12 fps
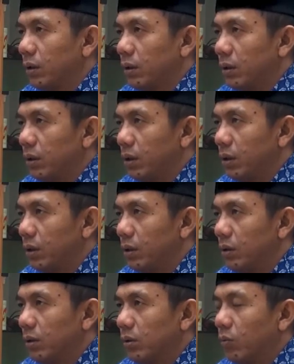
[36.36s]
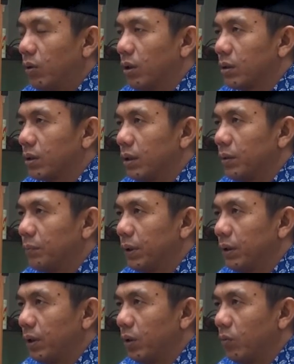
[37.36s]
alihi wa
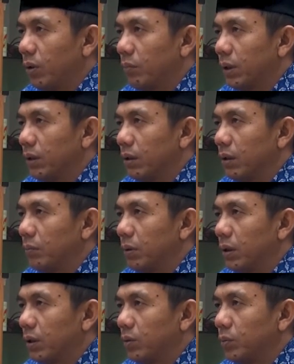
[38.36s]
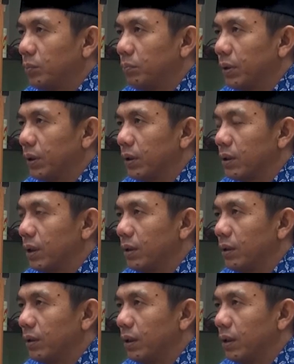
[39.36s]
ashabihi wa man tabi'ahum bi
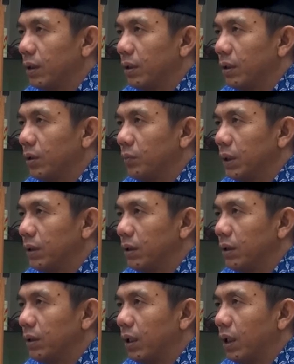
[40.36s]
ihsanin ila yaumiddin